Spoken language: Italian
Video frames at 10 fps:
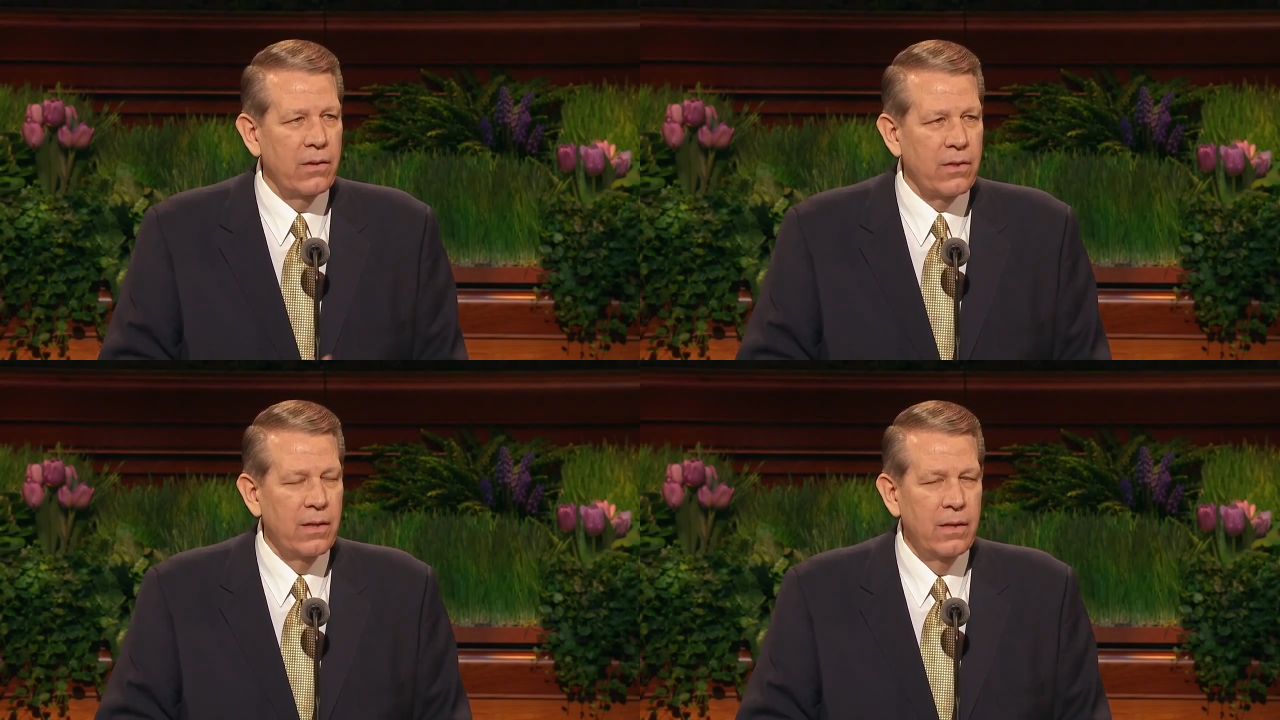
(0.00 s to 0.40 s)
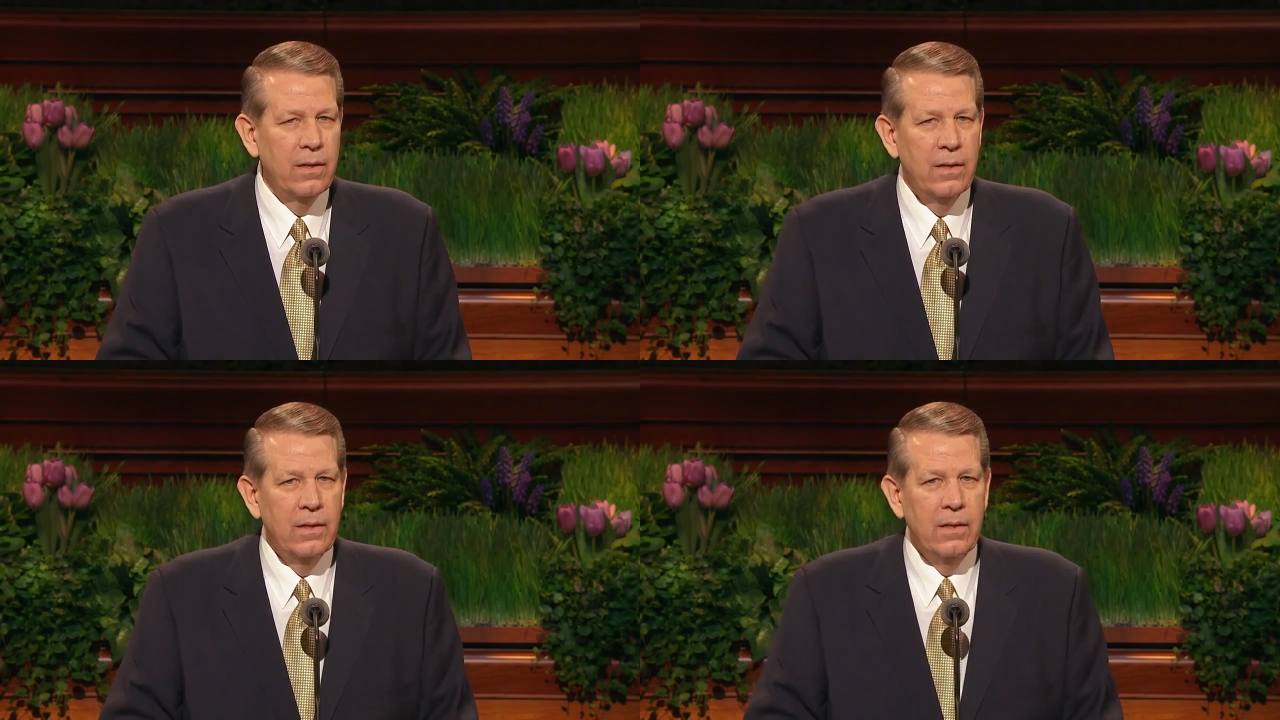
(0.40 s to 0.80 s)
Con un
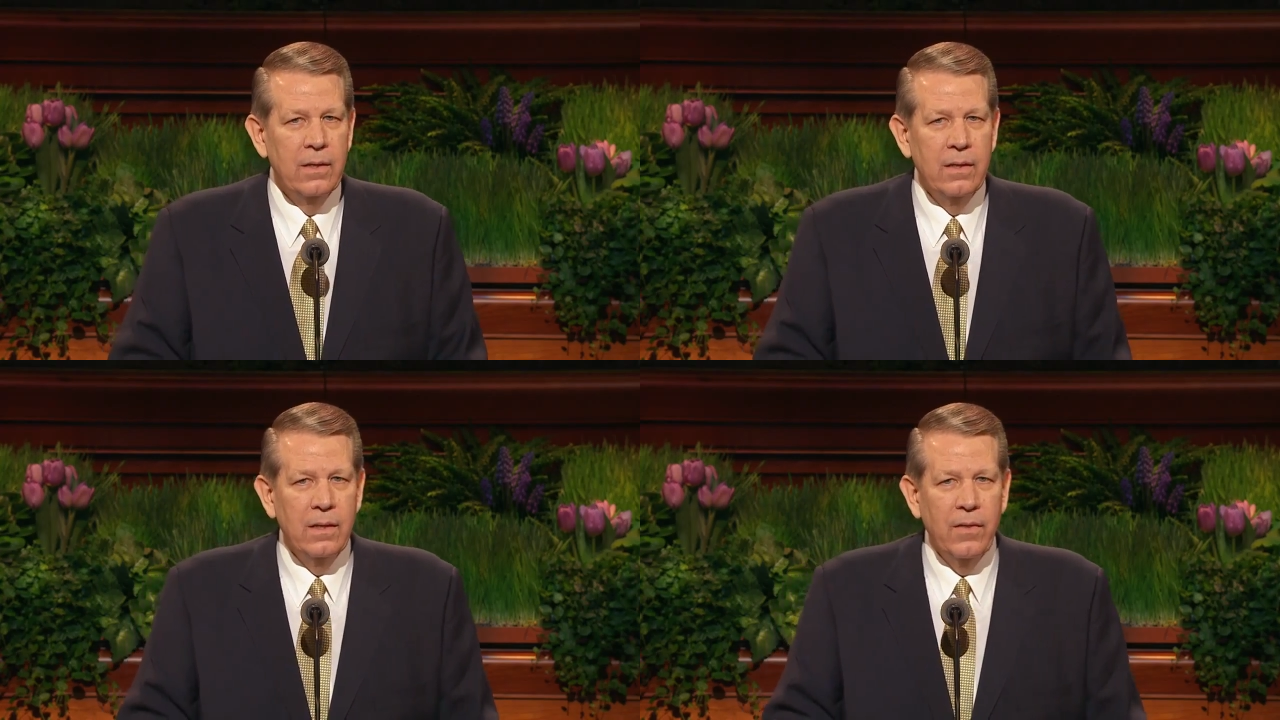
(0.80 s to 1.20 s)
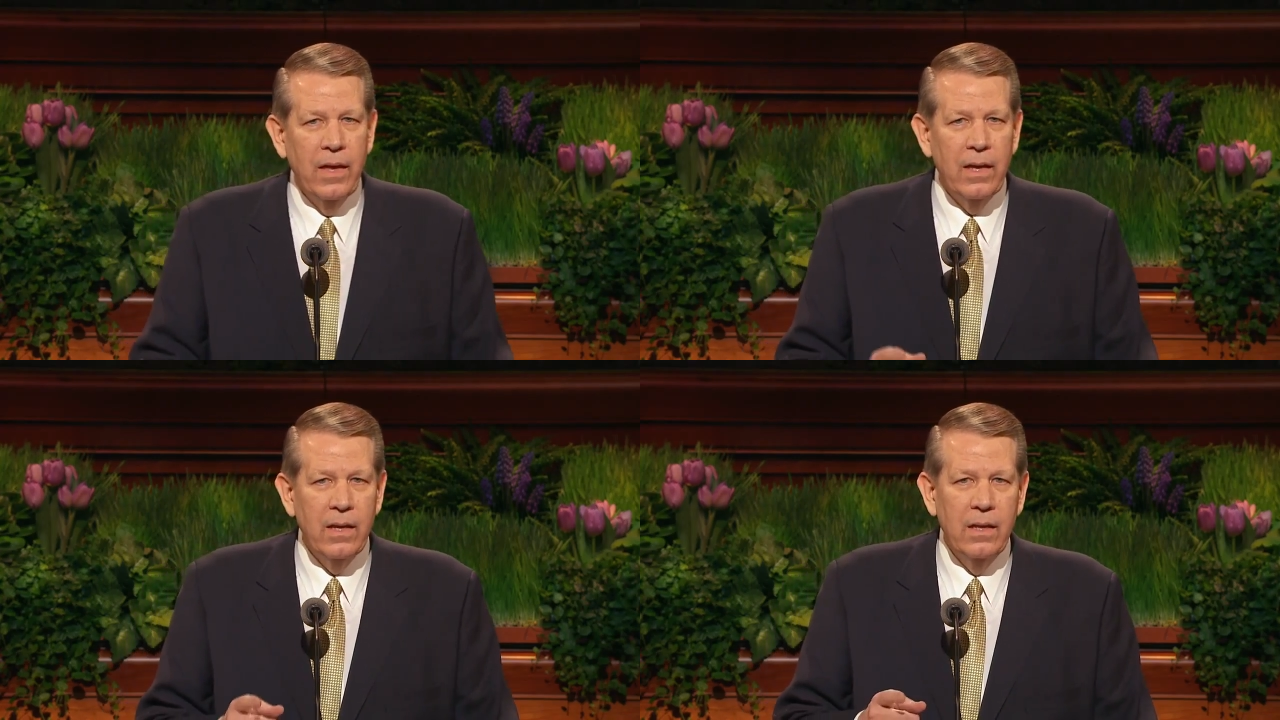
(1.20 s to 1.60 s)
direttore
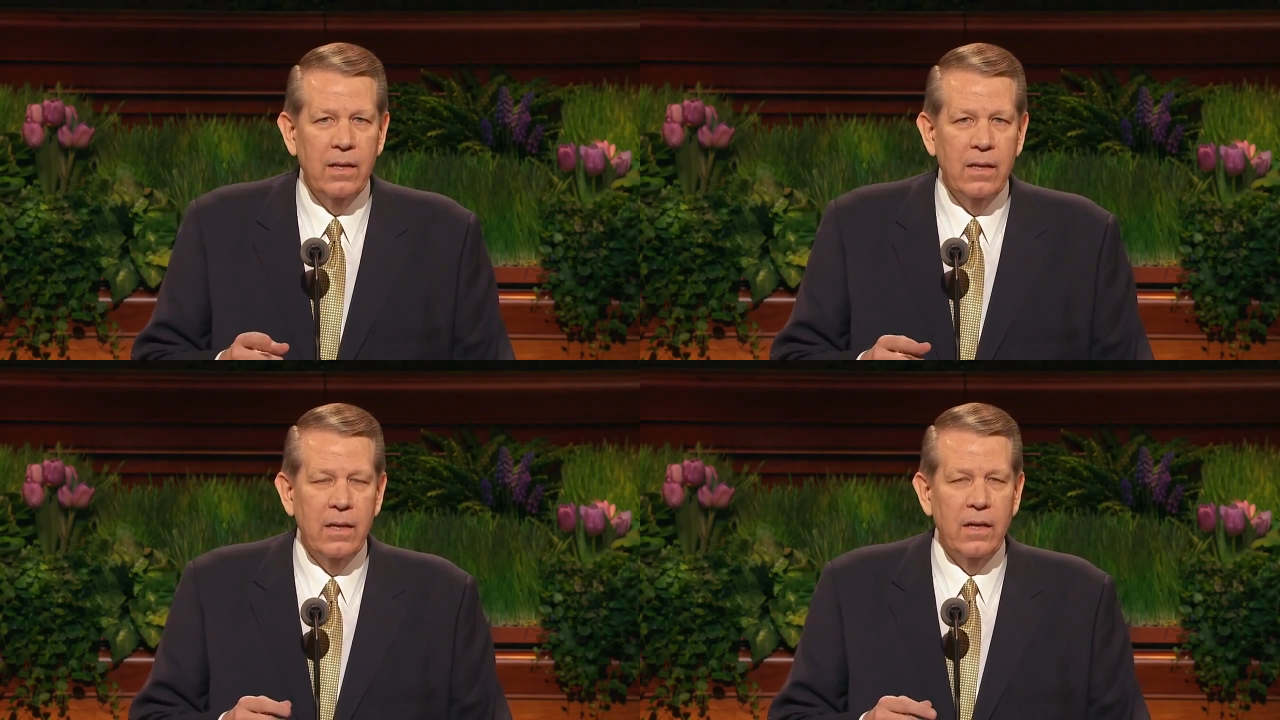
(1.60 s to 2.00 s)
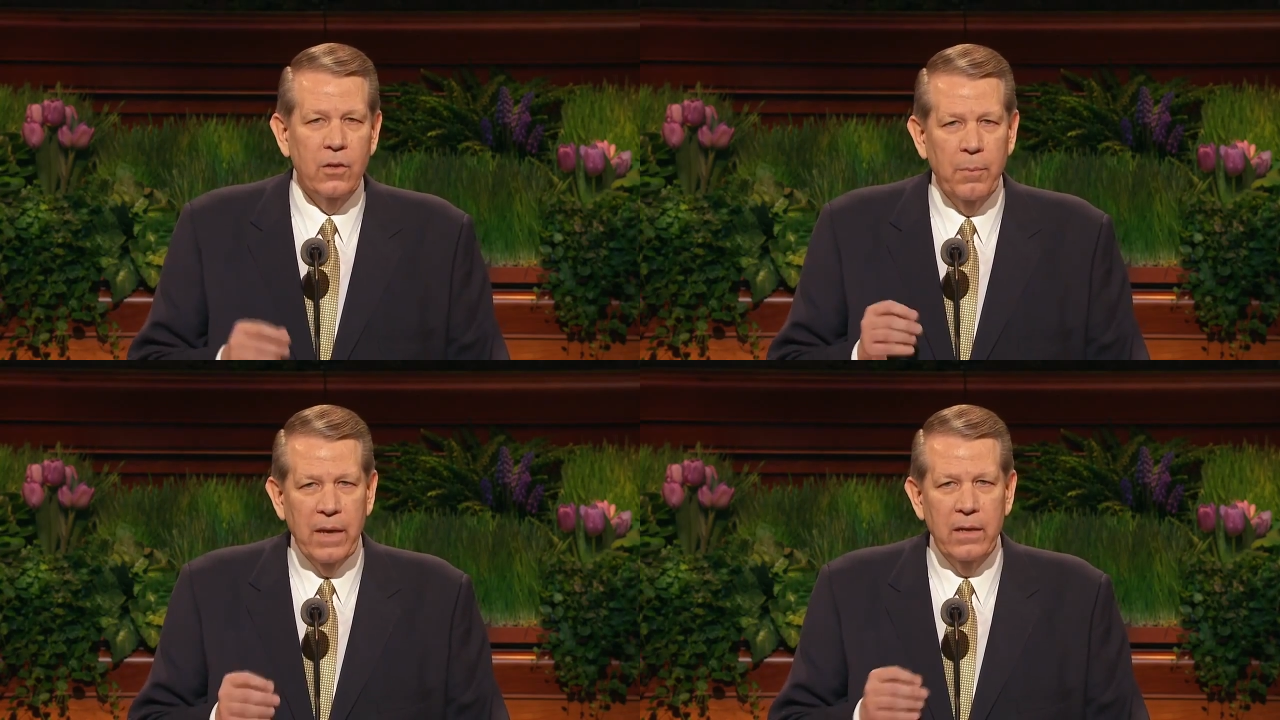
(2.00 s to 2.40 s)
entusiasta e un giovane di
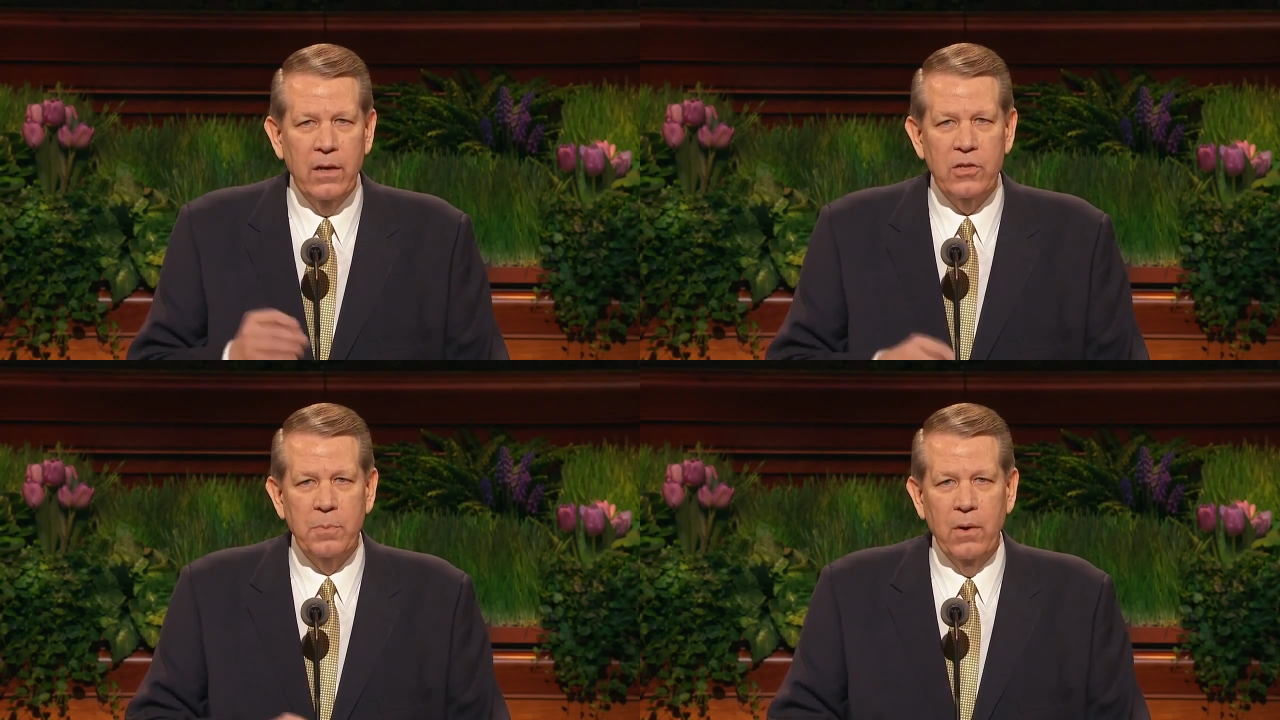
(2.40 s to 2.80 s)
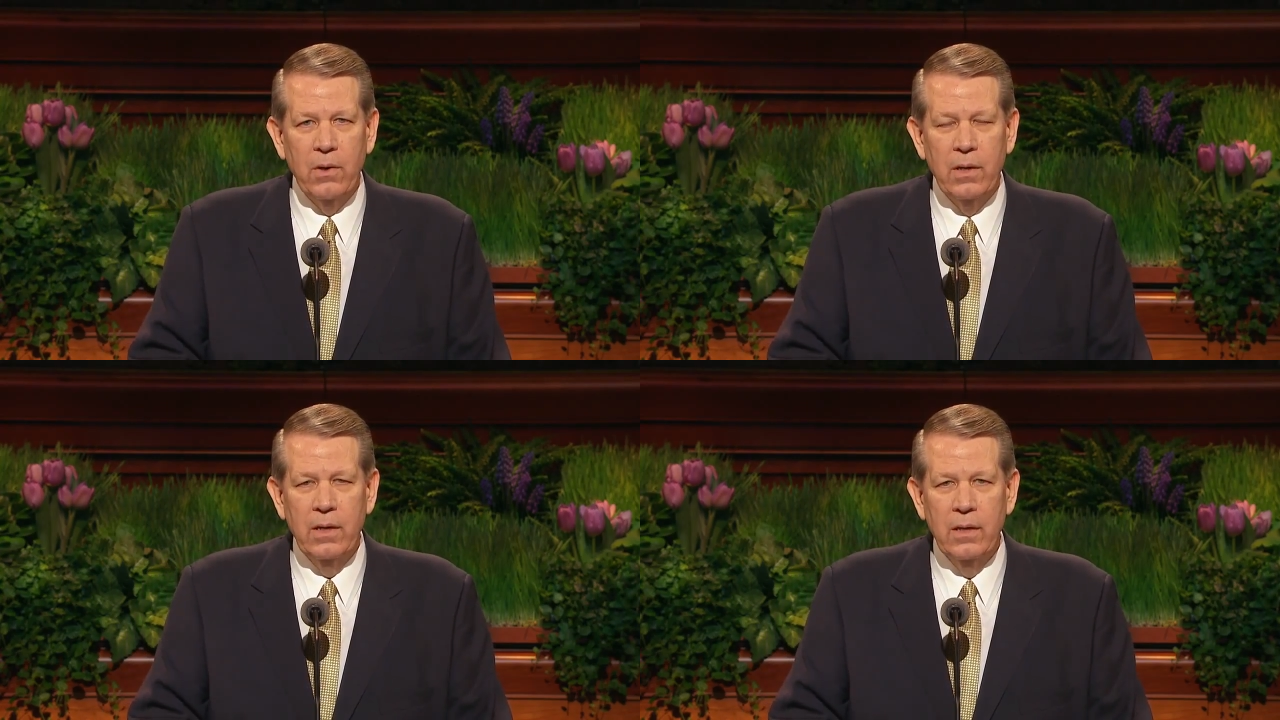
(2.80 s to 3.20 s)
14 anni alla
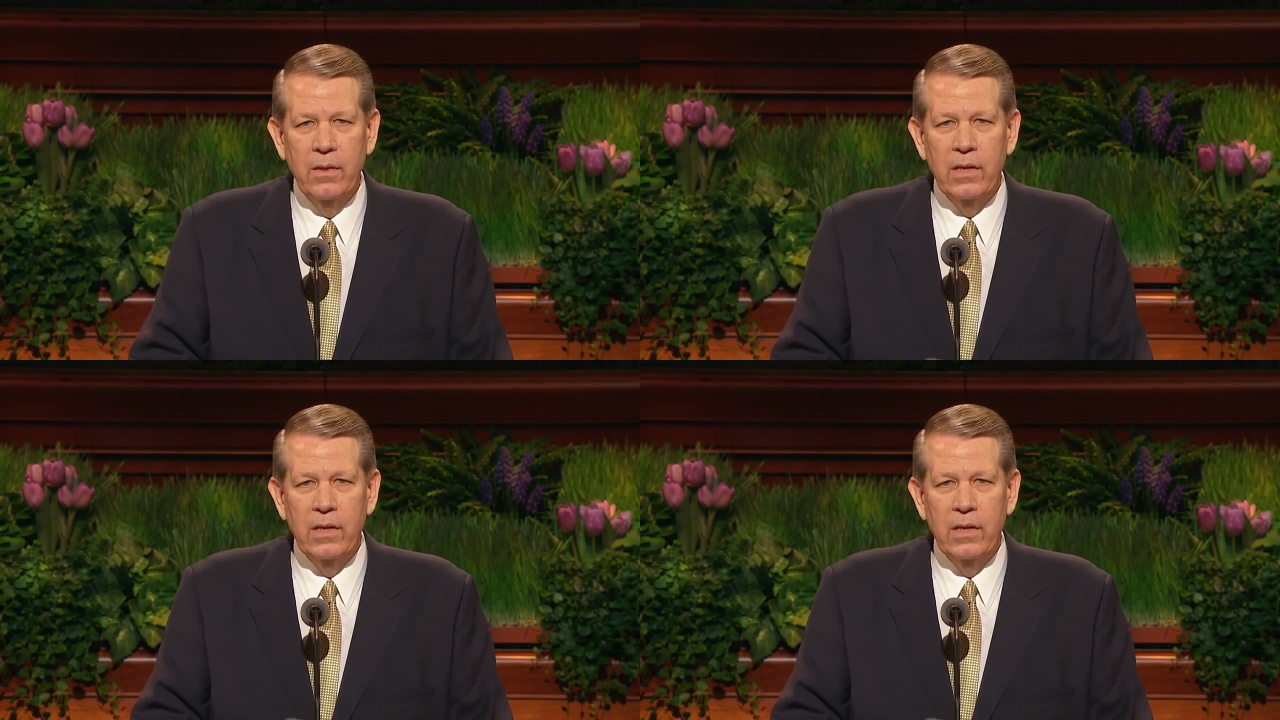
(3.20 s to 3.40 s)
tastiera,